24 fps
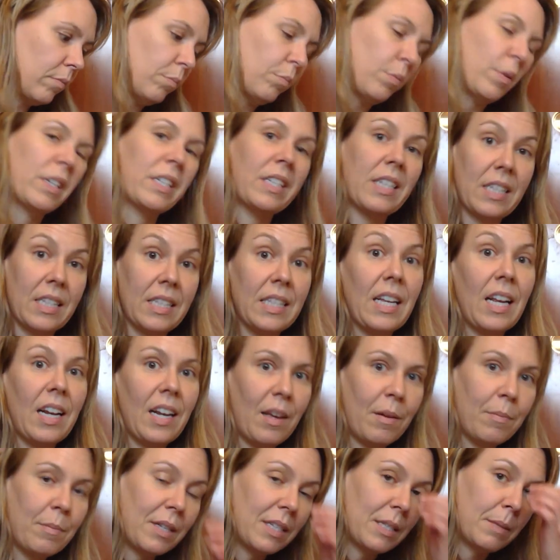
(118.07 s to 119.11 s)
pues en
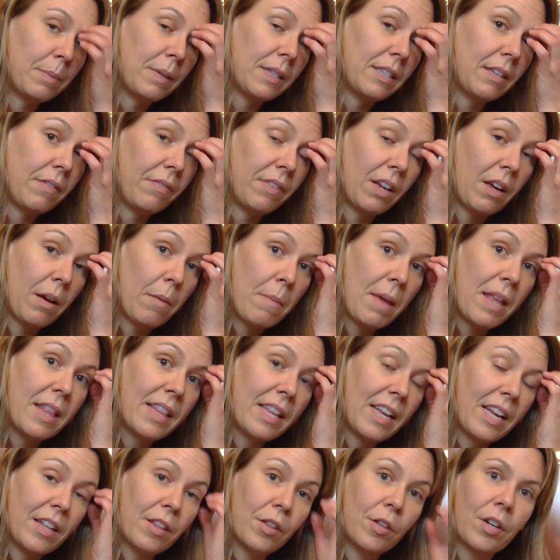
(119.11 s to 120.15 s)
Salem
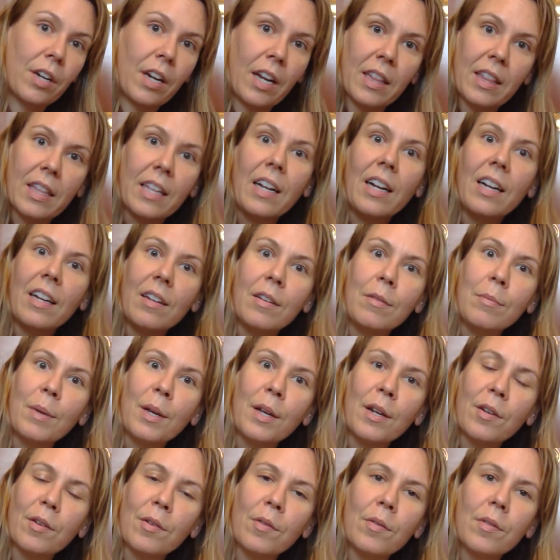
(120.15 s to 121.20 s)
específicamente durante el
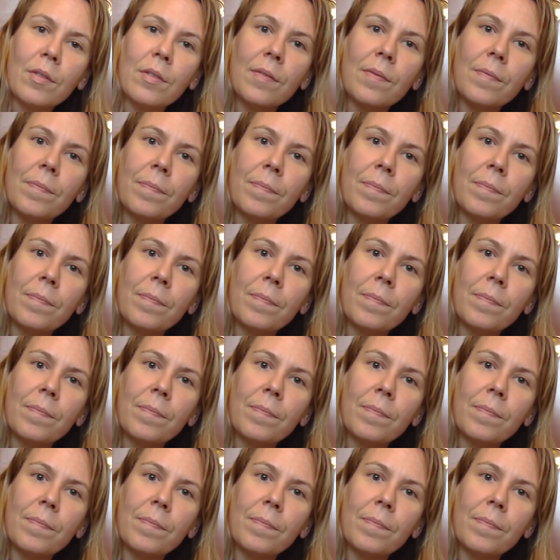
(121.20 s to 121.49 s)
invierno.